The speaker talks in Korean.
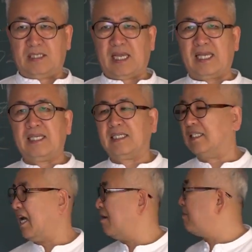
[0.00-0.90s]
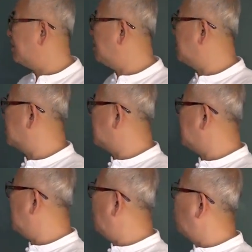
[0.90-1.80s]
해서 가장 잘 맞는
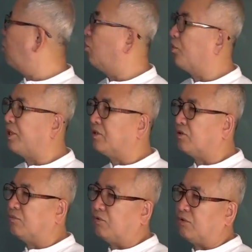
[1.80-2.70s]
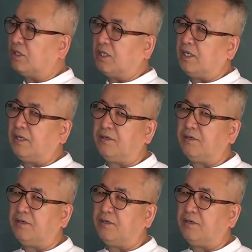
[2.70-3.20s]
것은 오행으로 보는 거예요.